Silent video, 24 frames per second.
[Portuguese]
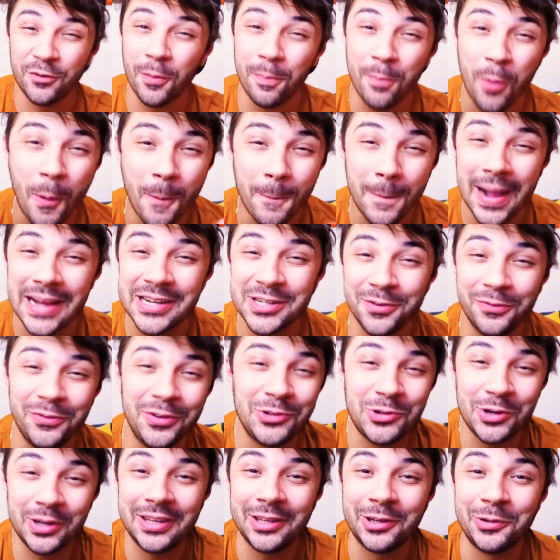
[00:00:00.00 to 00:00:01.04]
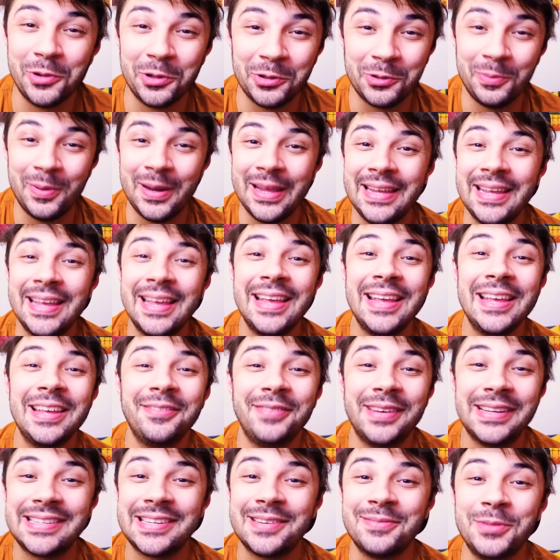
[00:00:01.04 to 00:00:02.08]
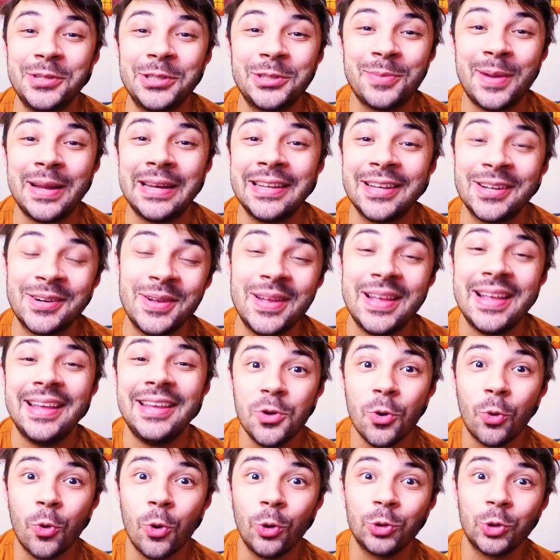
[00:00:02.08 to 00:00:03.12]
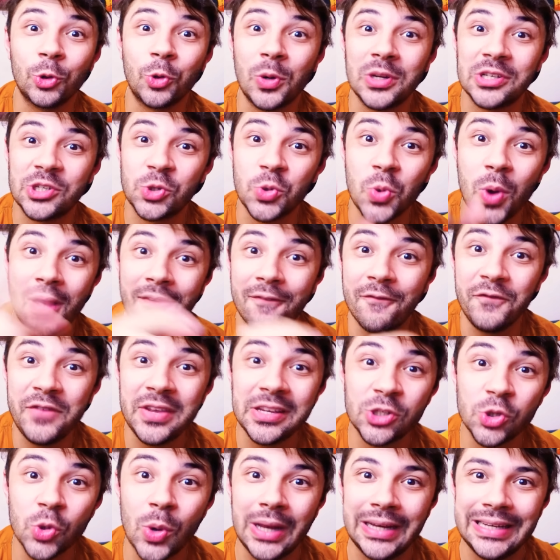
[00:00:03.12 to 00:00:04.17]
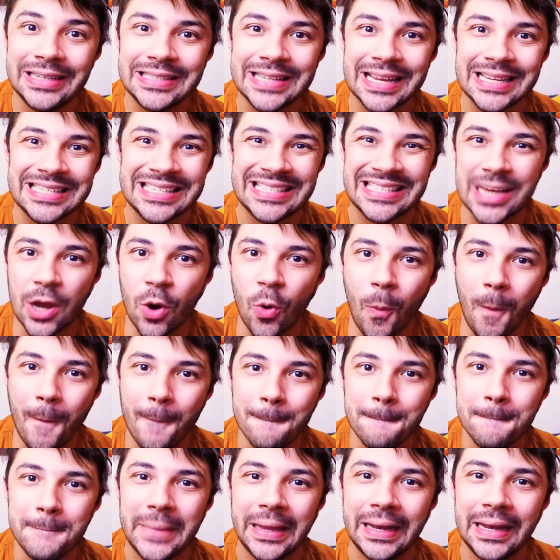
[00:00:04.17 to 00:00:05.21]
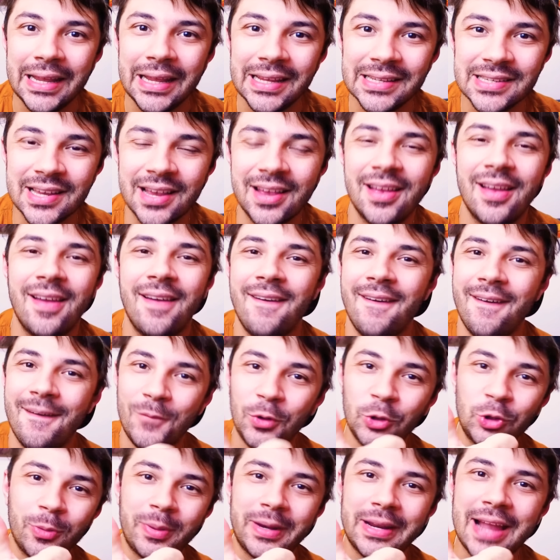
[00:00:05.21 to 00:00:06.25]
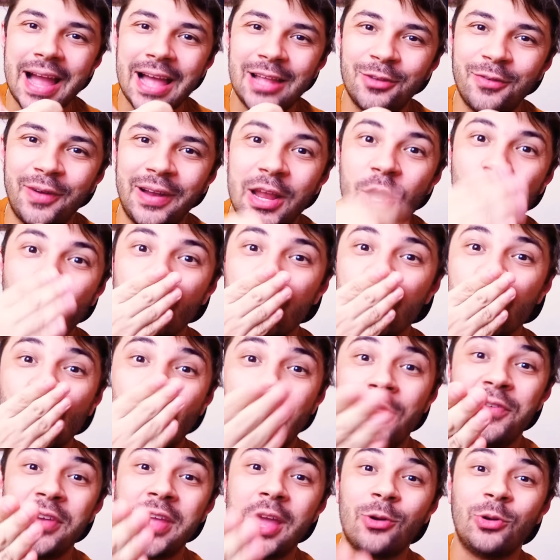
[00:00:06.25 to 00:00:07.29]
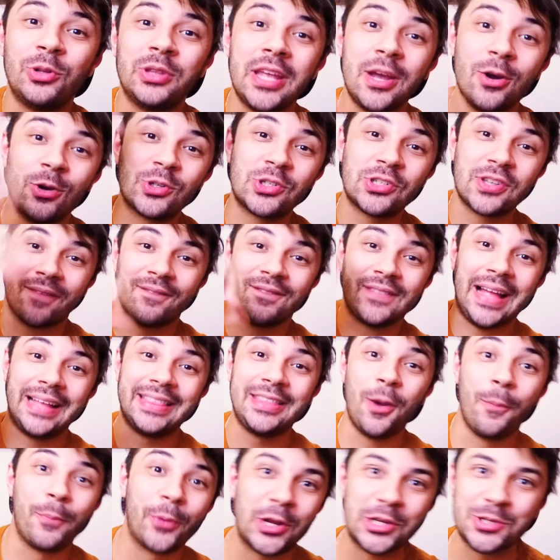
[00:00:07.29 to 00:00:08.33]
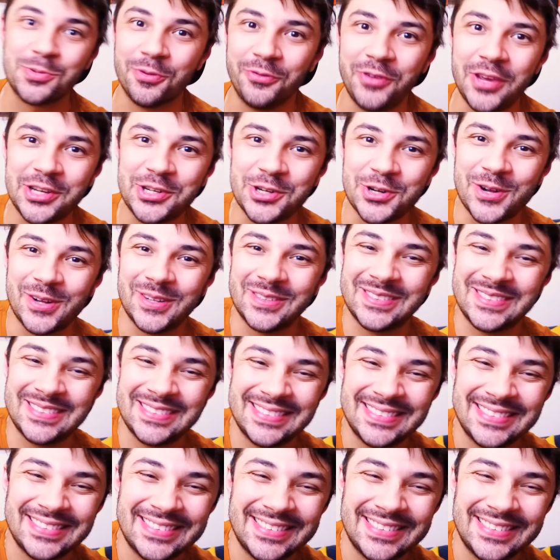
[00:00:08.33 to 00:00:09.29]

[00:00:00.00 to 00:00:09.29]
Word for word: vou bombar de vídeo aqui no Eu Dublei, vai ser muito maneiro e eu conto com a sua visualização, beleza? Muito obrigado, valeu, fique com Deus, até o próximo vídeo!